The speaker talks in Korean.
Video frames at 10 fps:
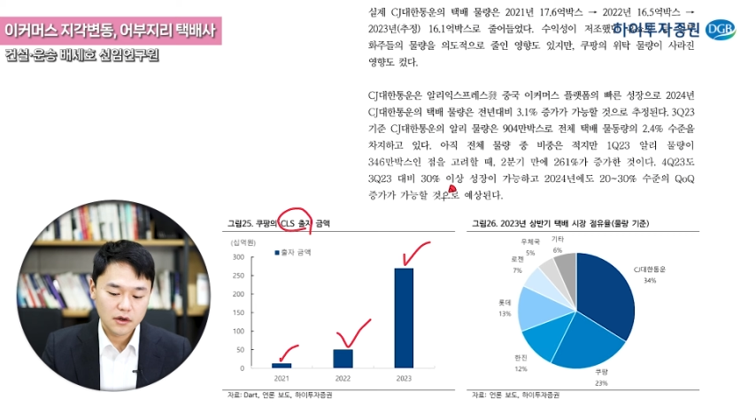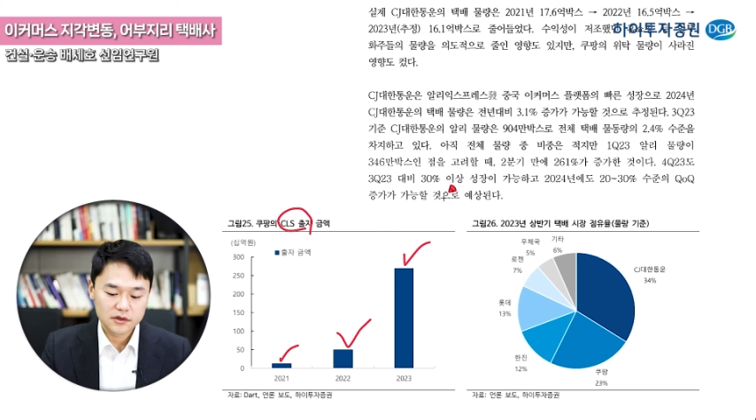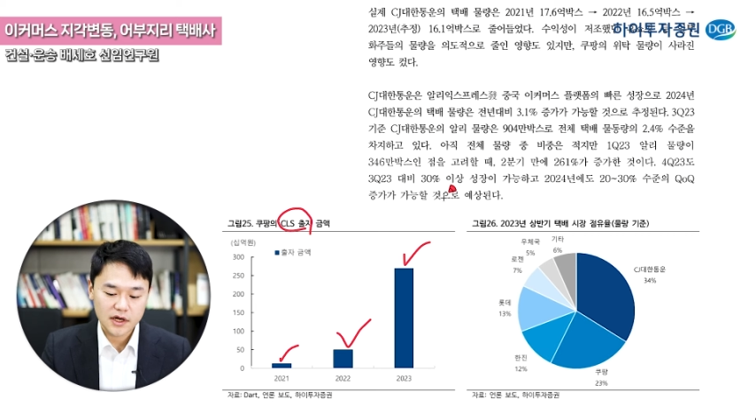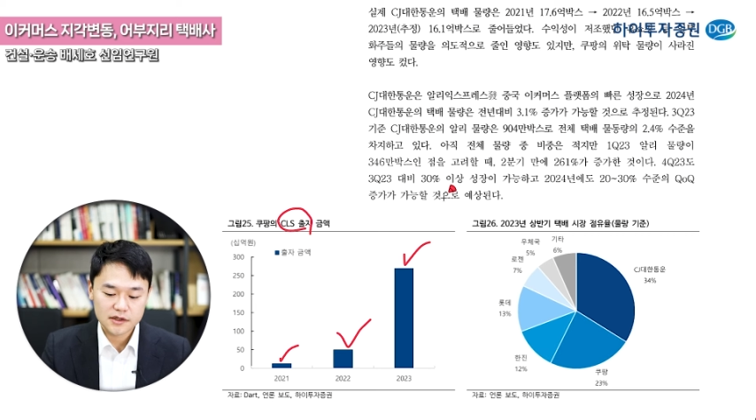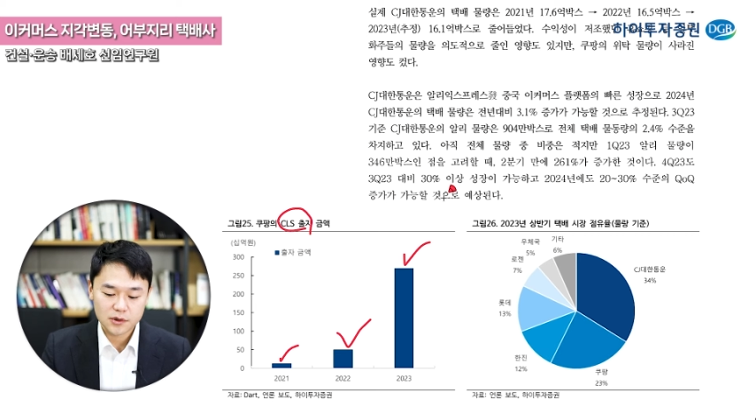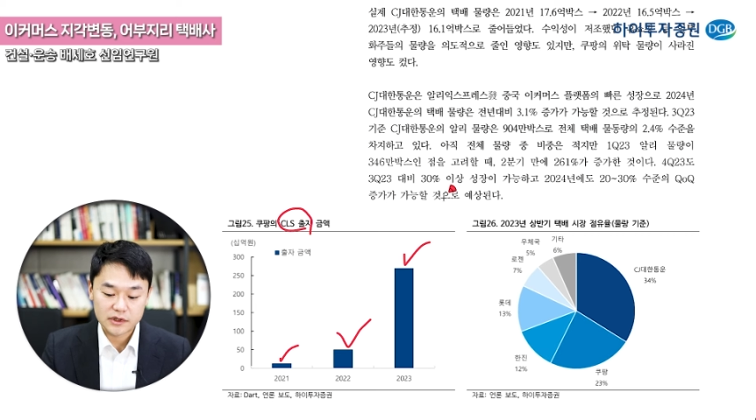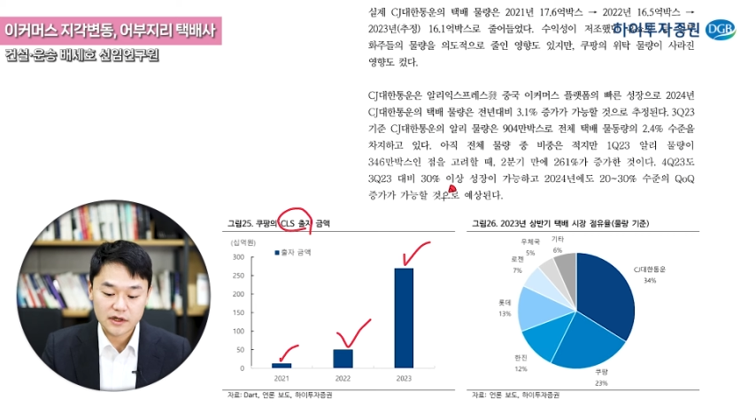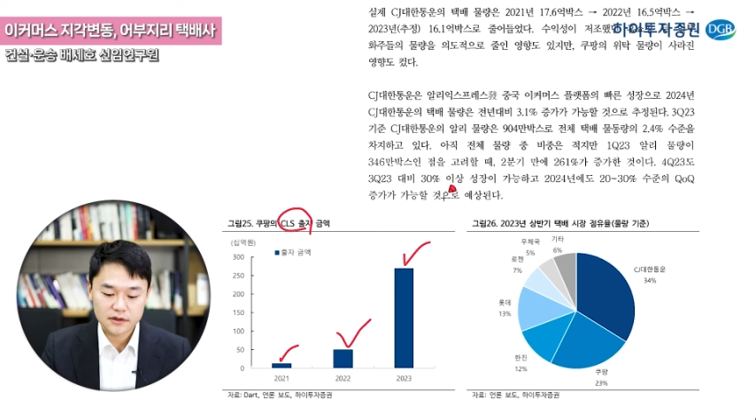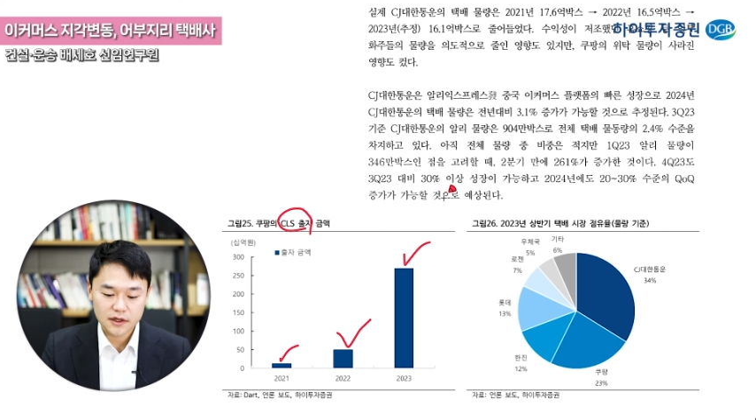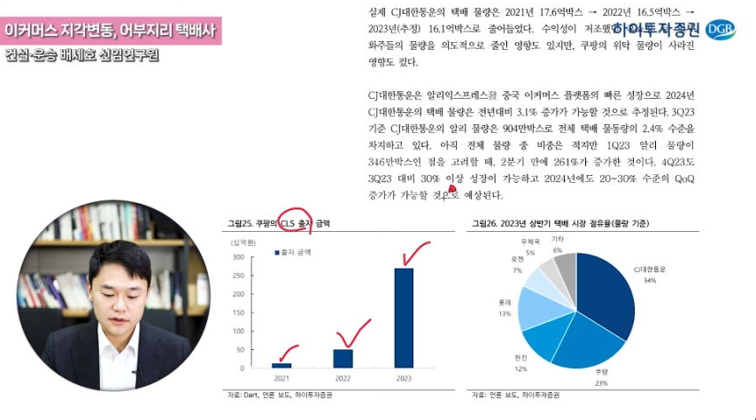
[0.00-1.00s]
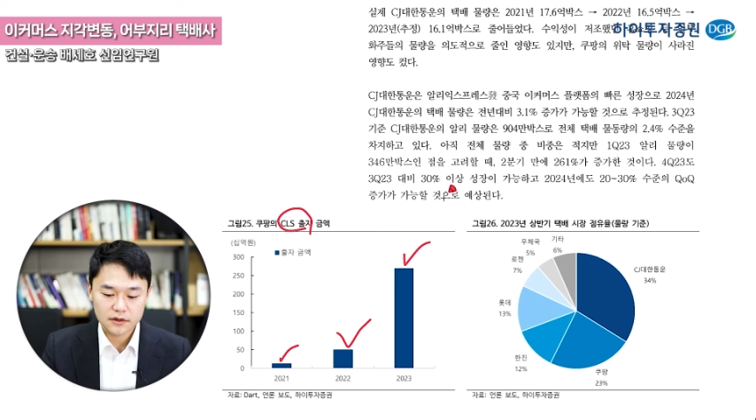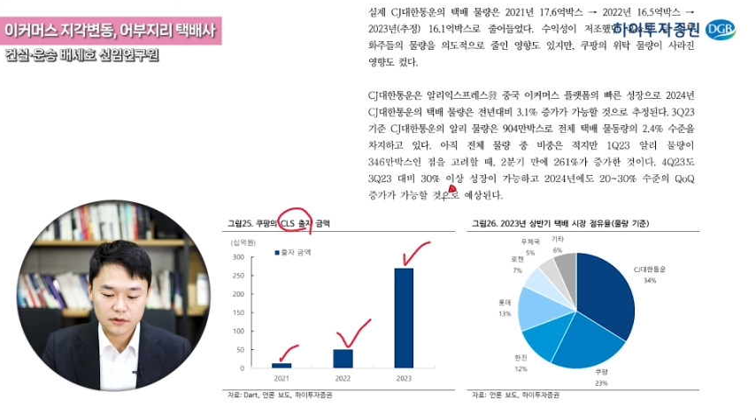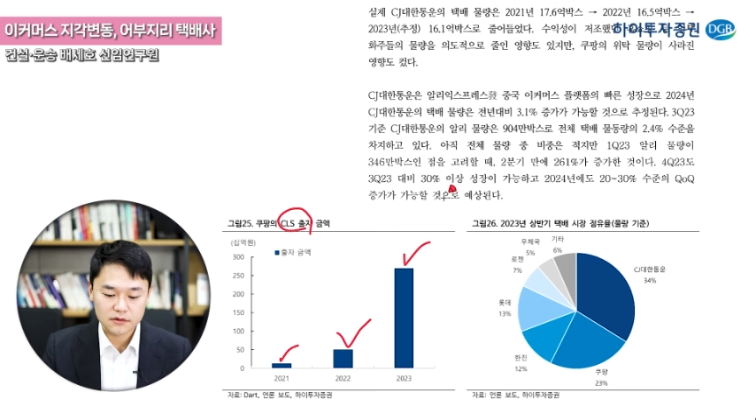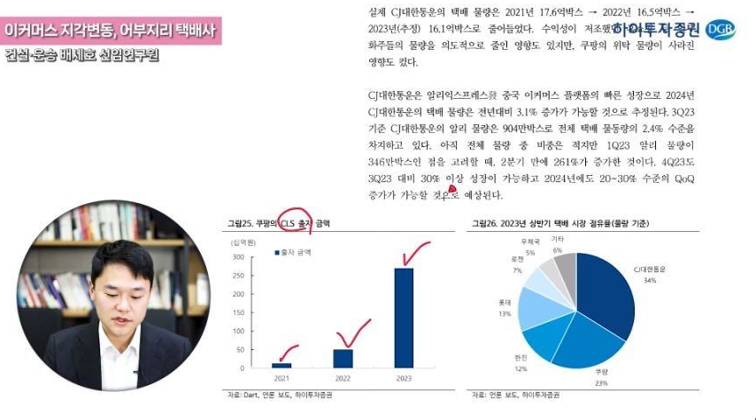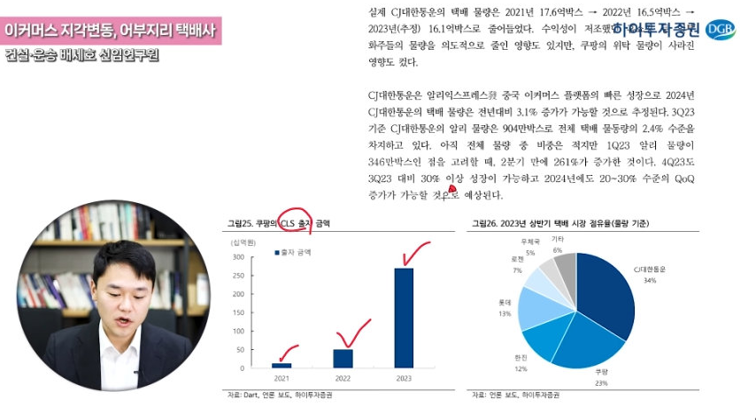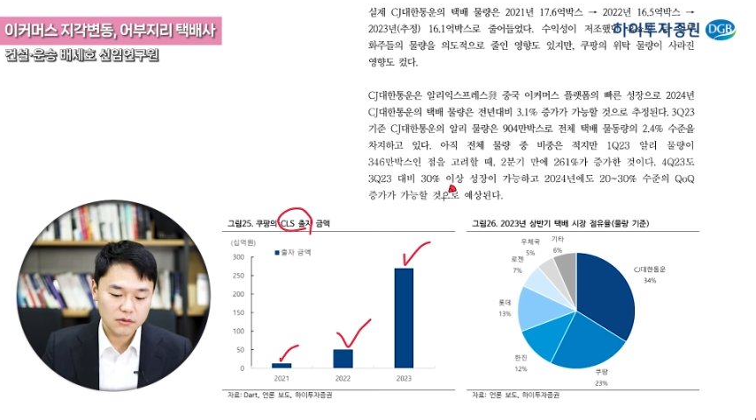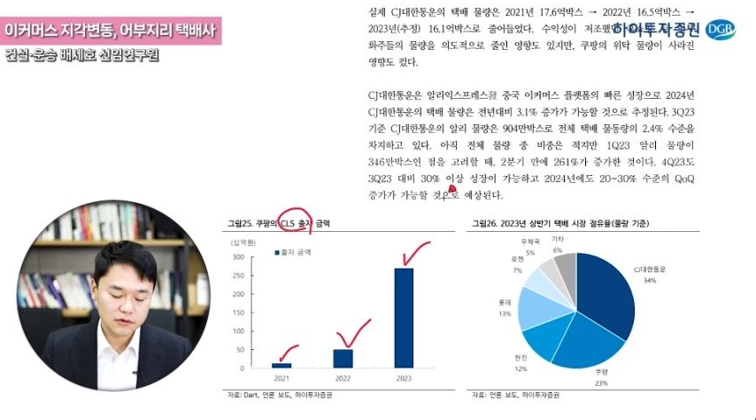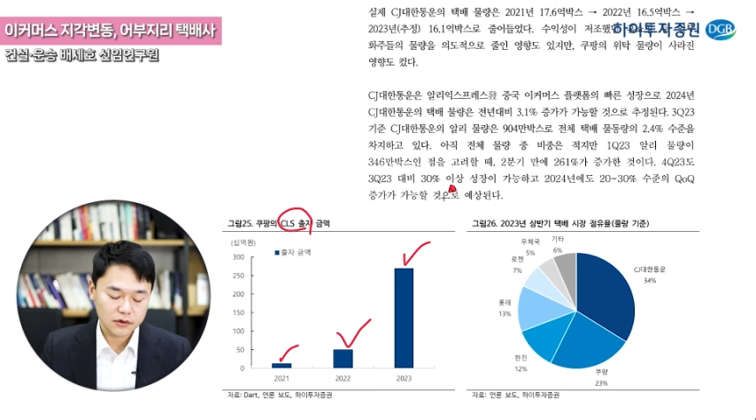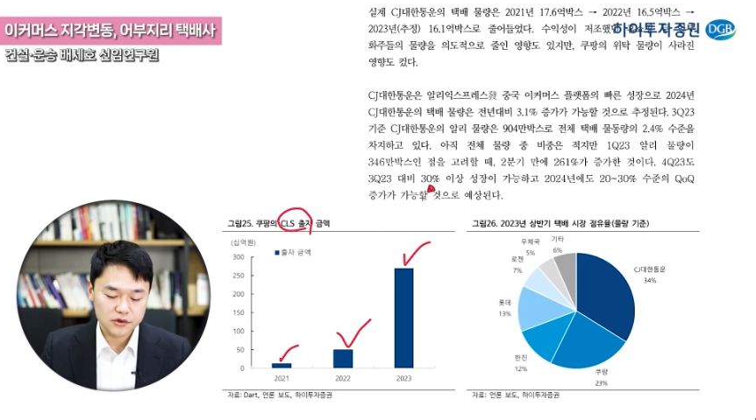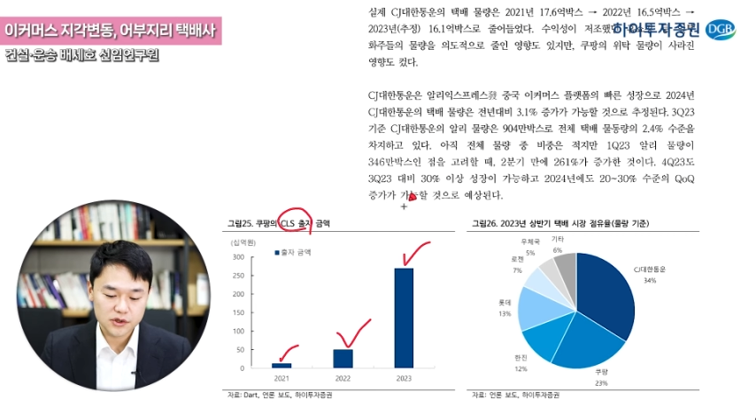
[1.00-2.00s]
어, 자회사로 이관을 하는 그런
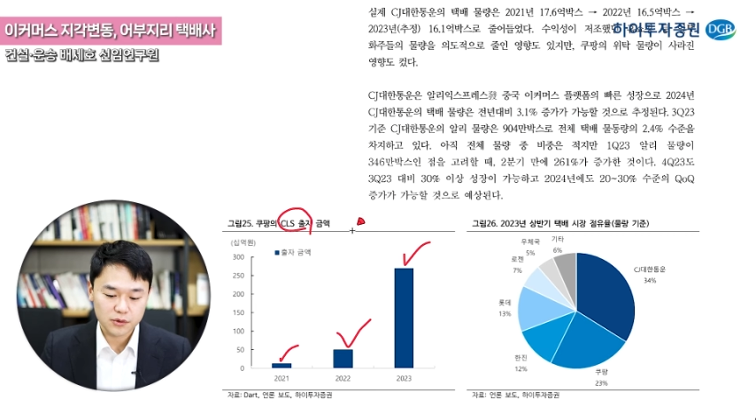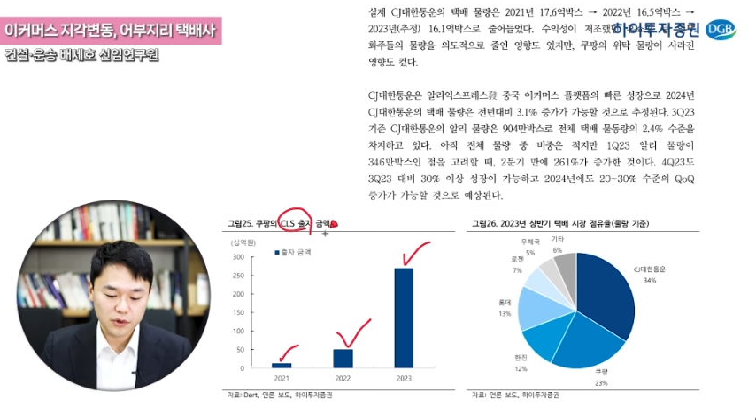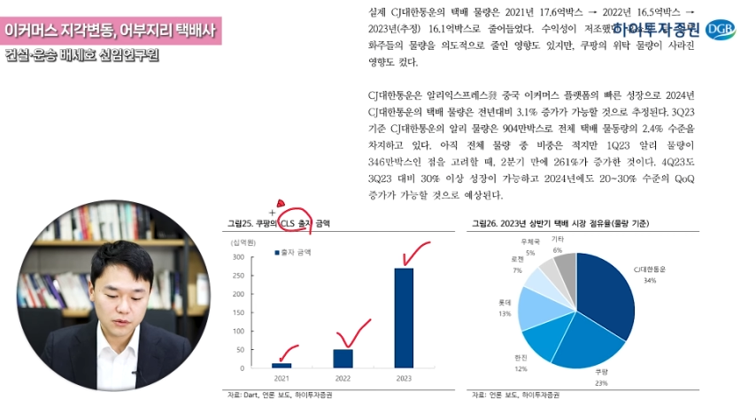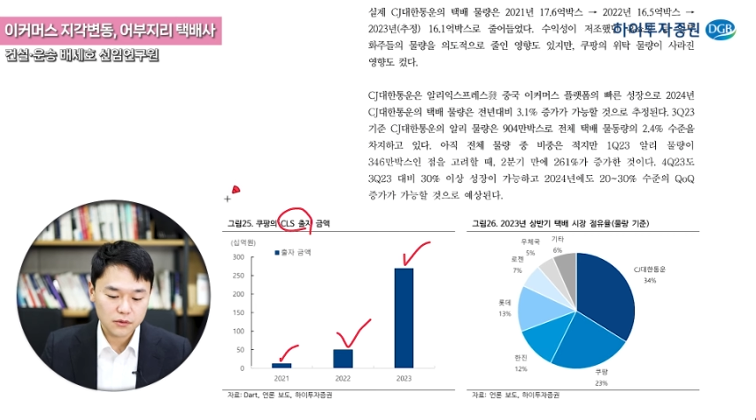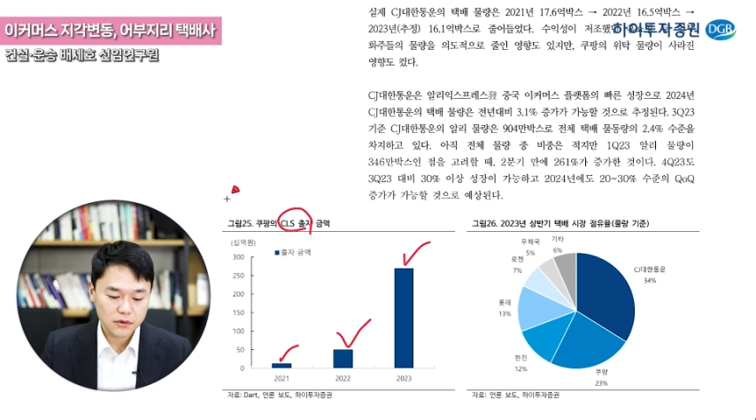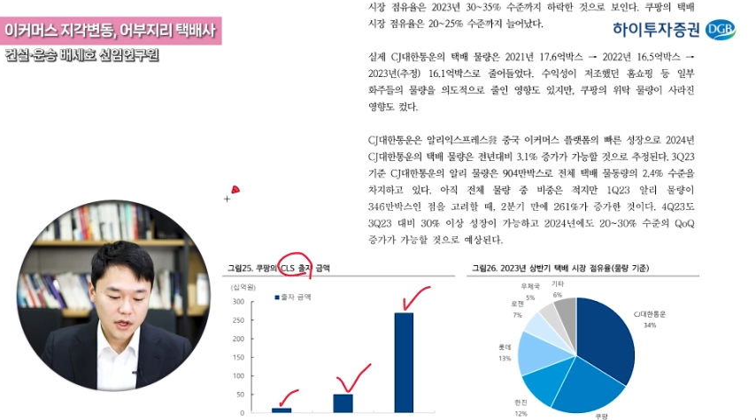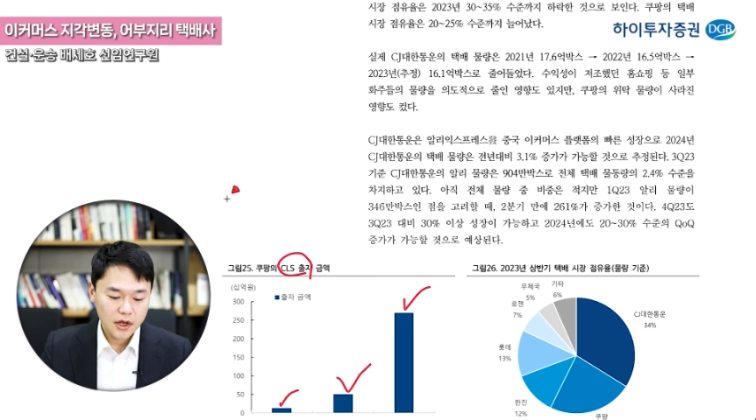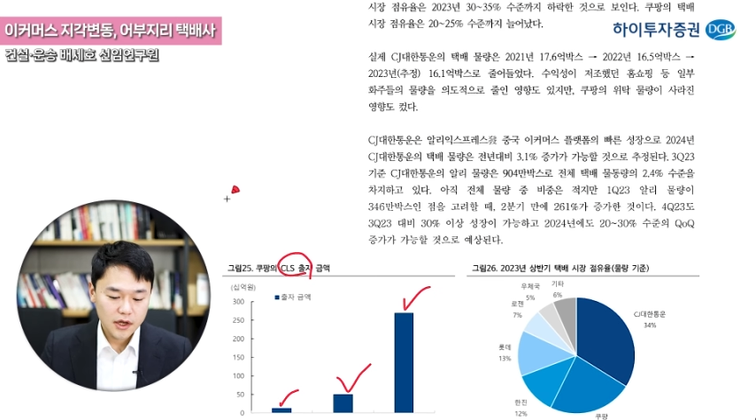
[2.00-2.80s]
작업을 거치고 있고,